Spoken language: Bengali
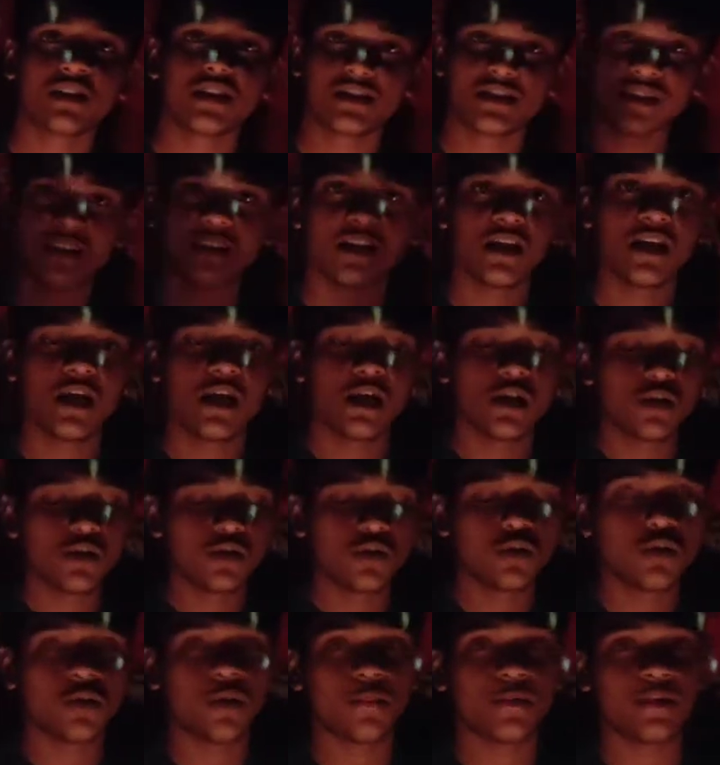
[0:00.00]
হয়ে গেছে তো
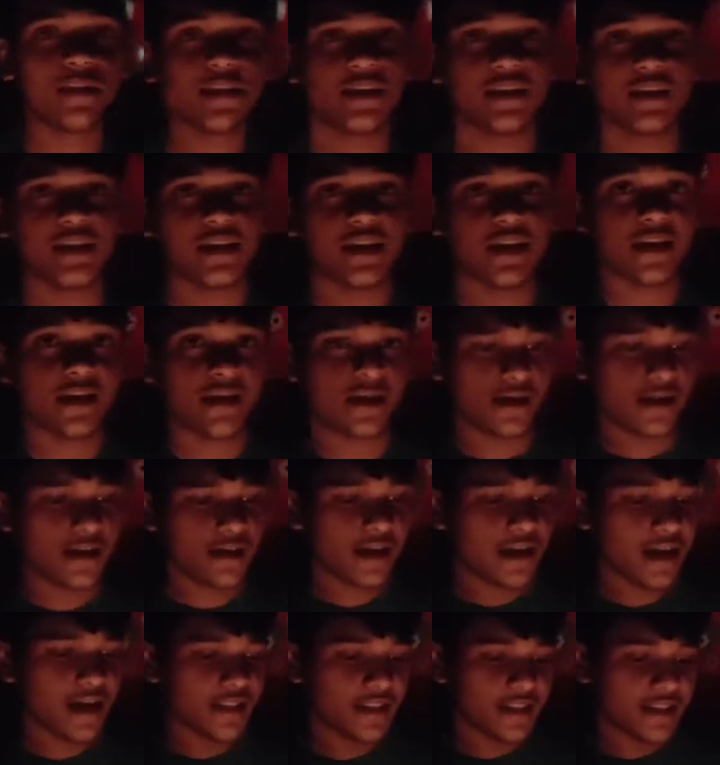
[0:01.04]
আমি এই
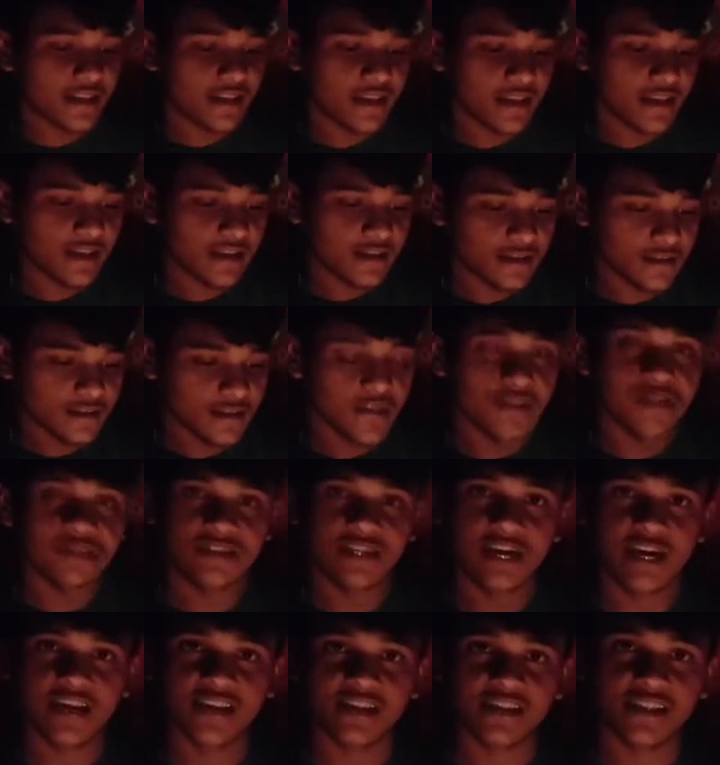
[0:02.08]
এইখানে রেখেই
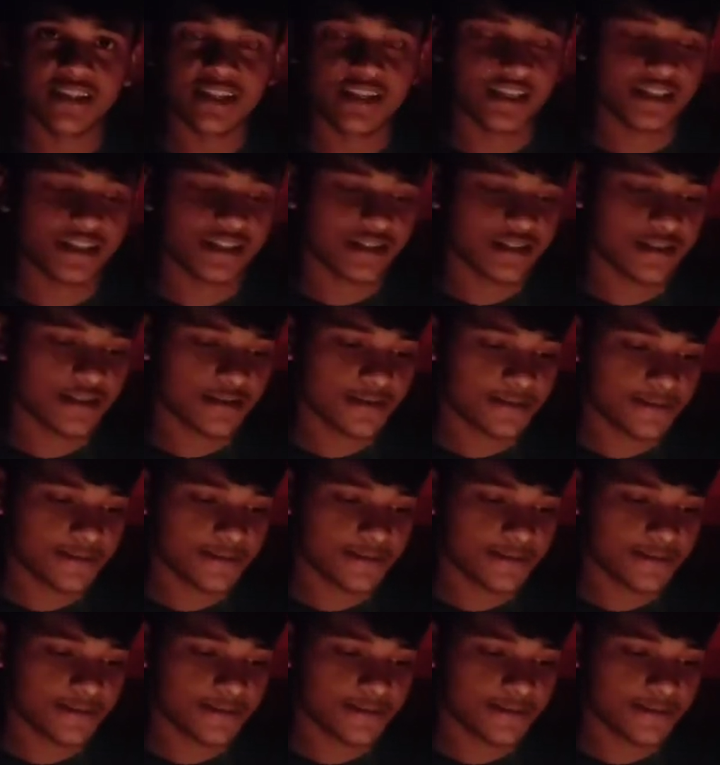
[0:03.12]
টানছি ঠিক আছে